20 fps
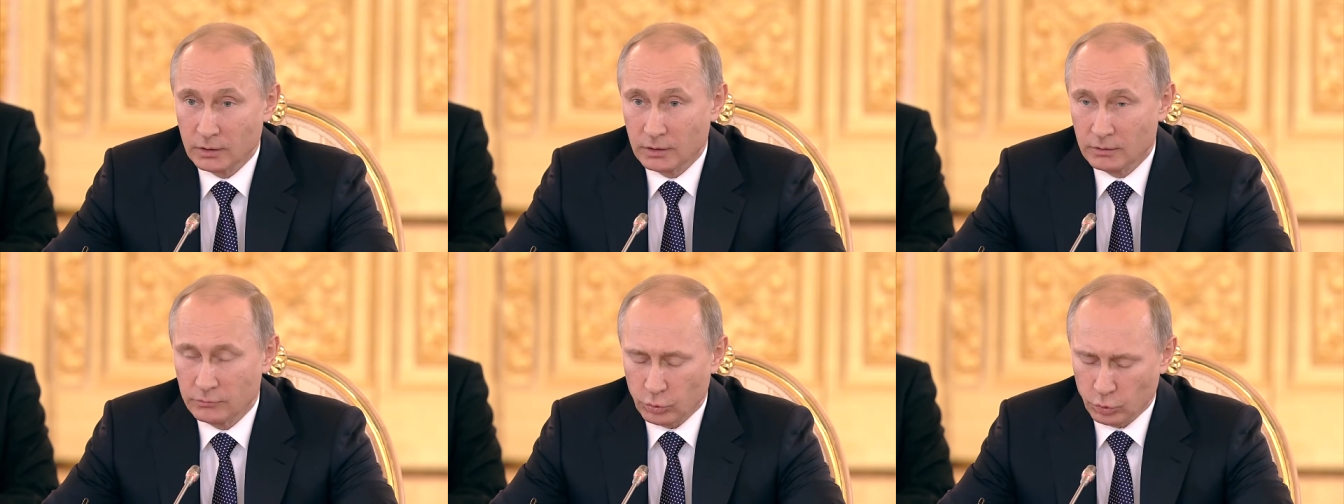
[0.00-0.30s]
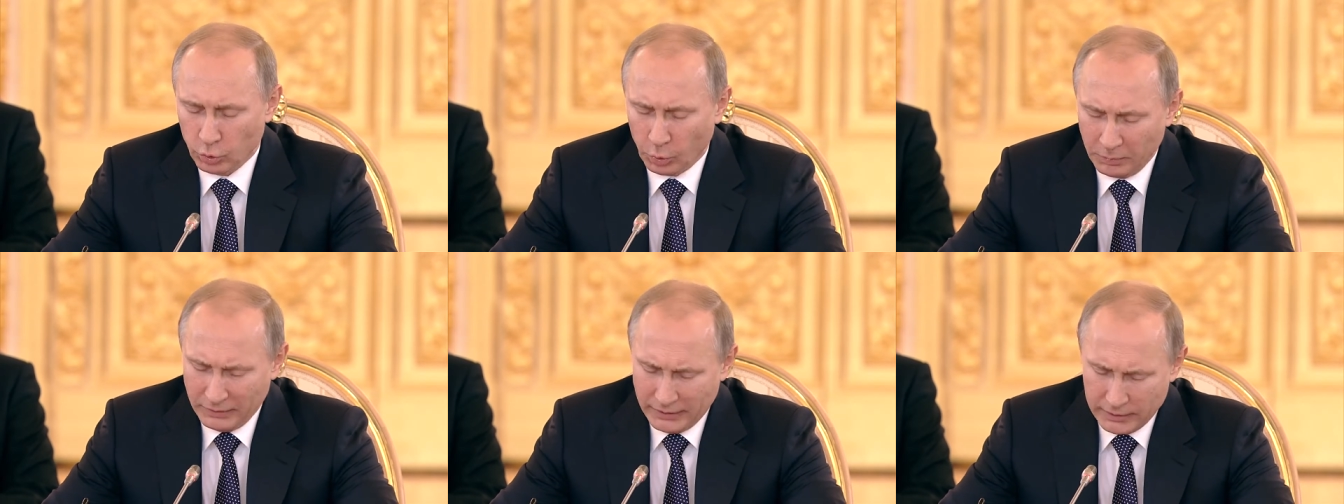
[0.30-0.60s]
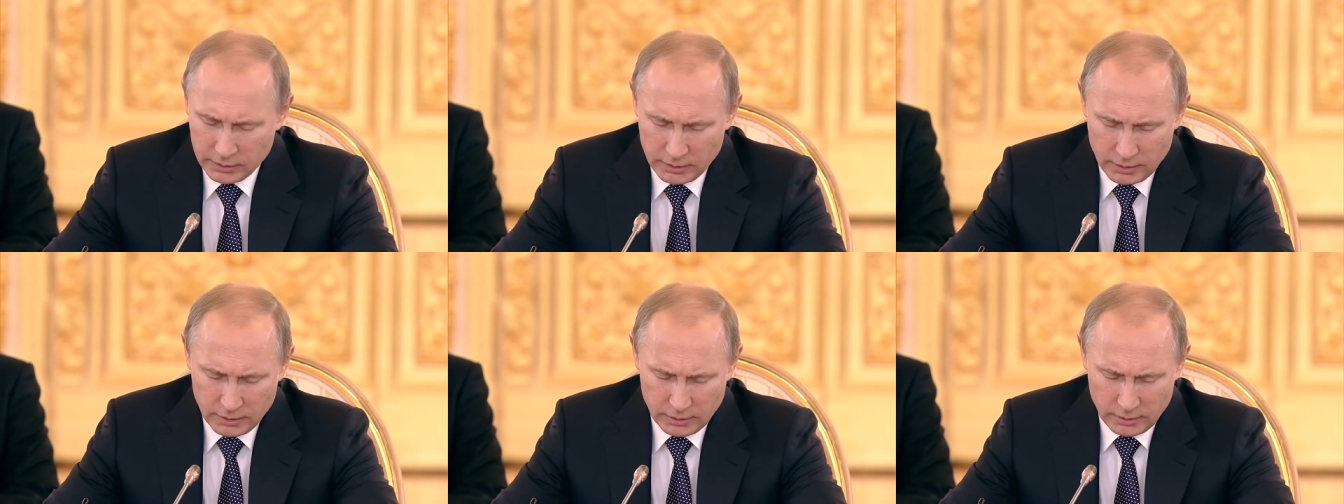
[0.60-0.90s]
В
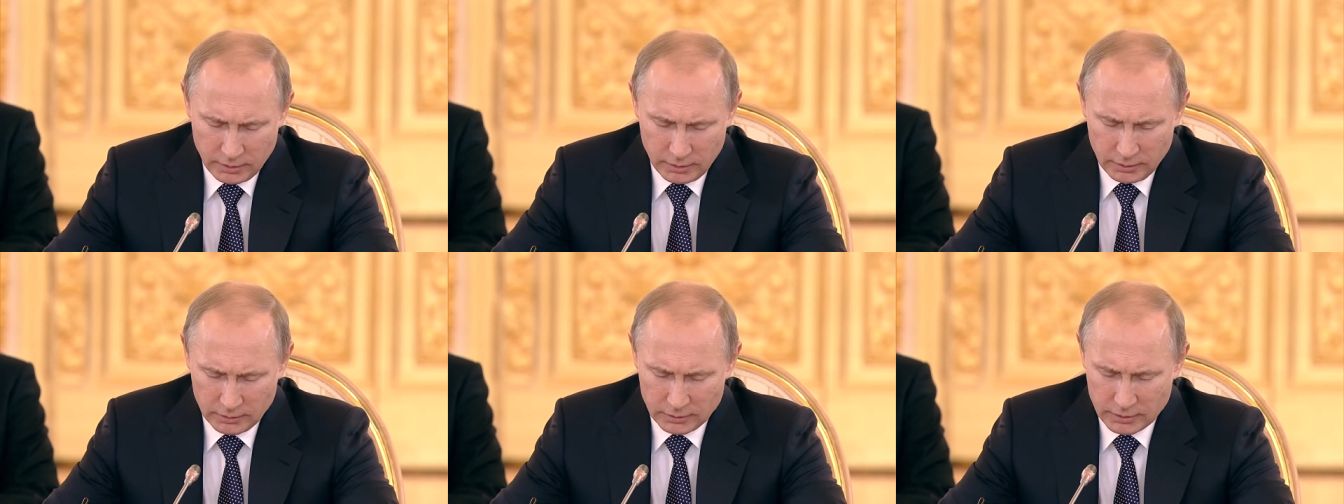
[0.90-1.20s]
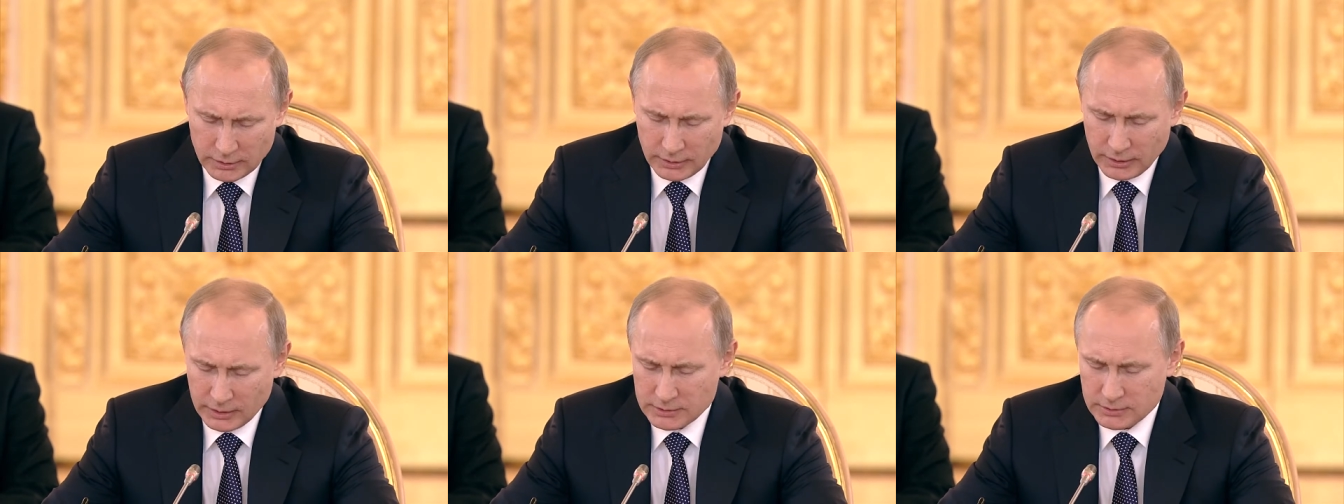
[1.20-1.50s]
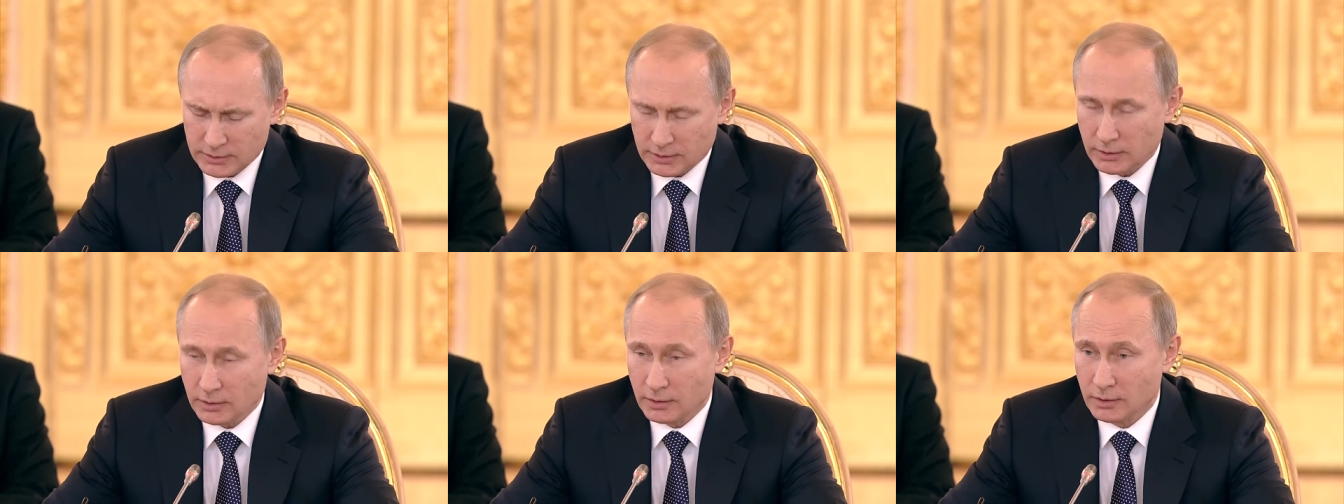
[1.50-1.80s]
углублении
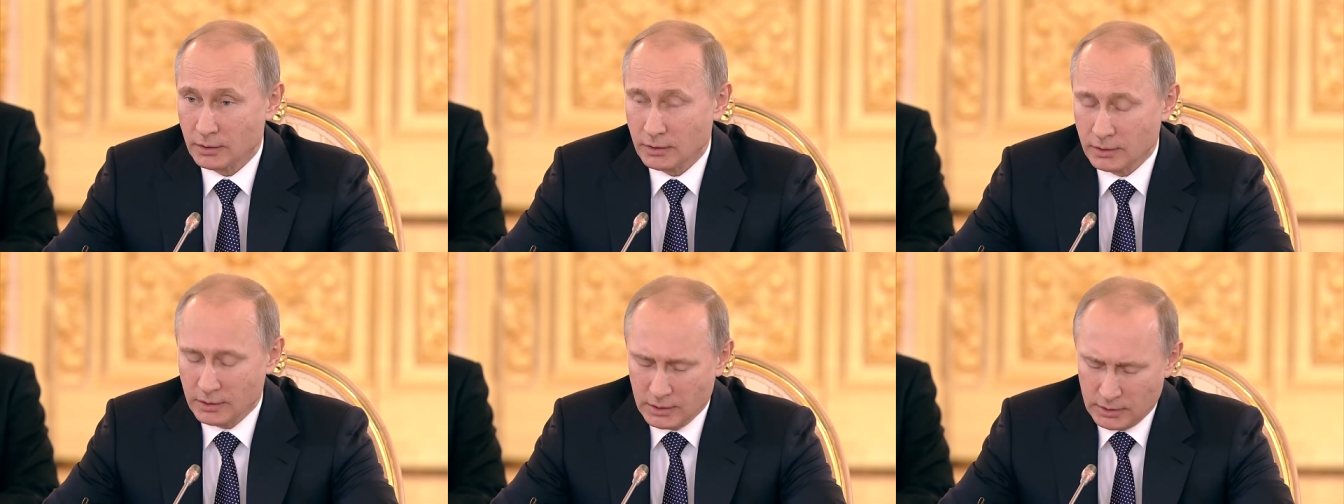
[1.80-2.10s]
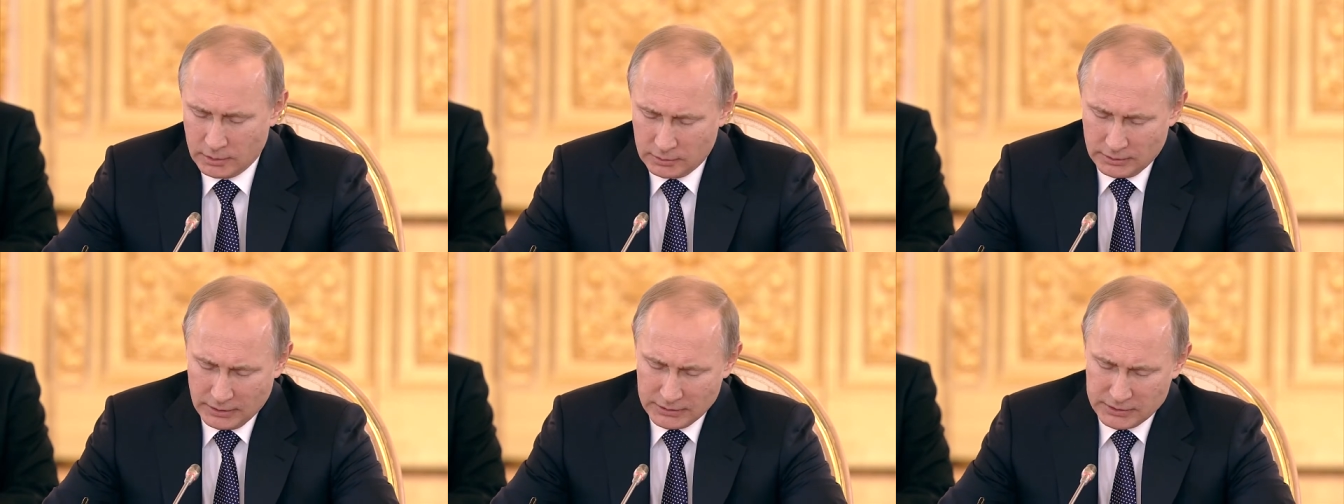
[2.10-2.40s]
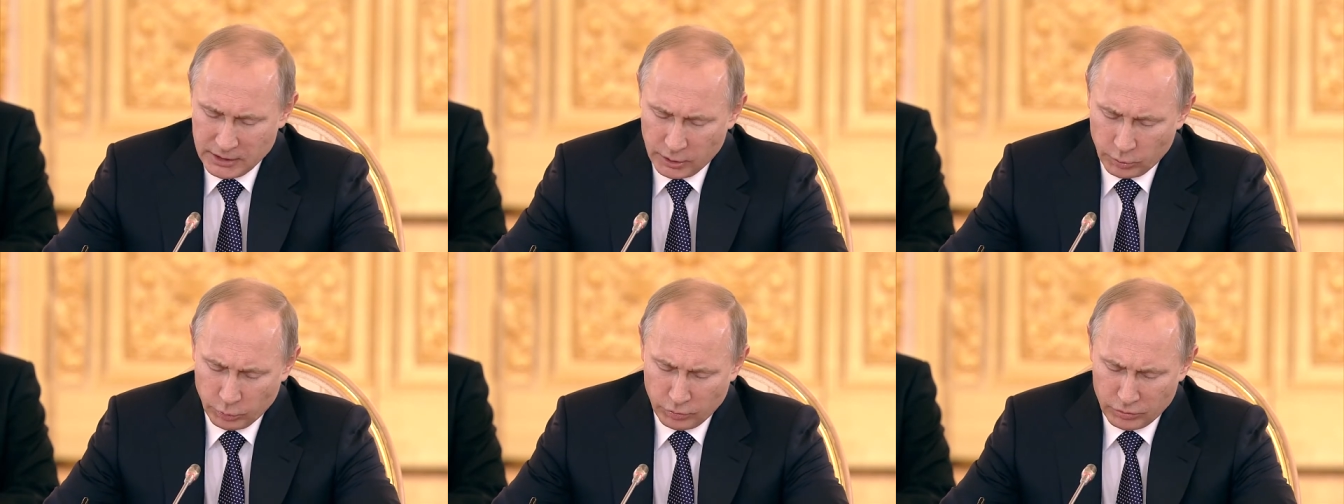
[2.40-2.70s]
интеграции
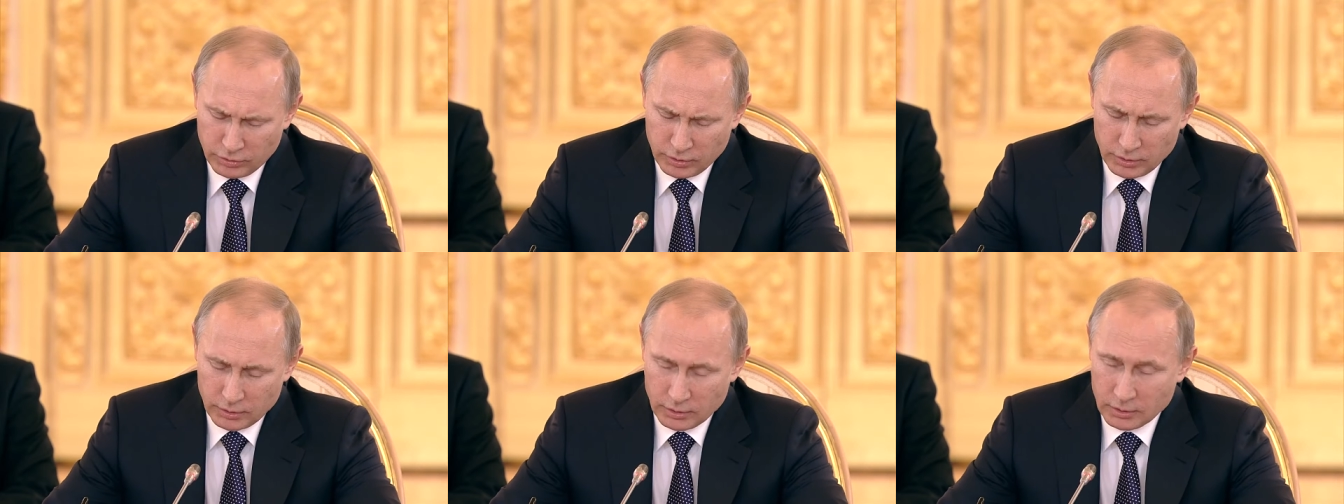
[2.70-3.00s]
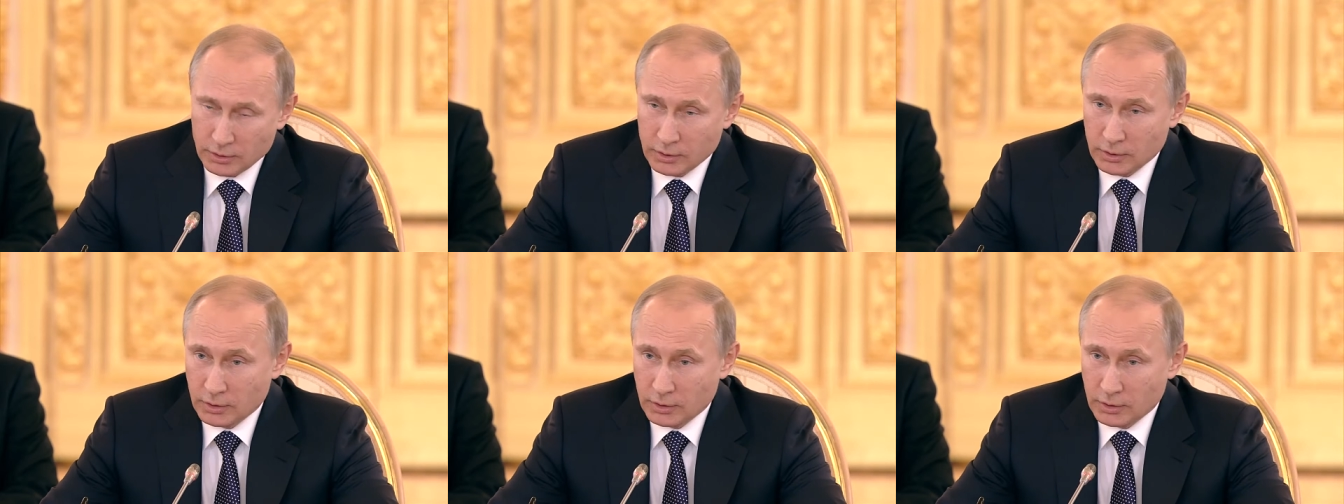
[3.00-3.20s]
достигнуты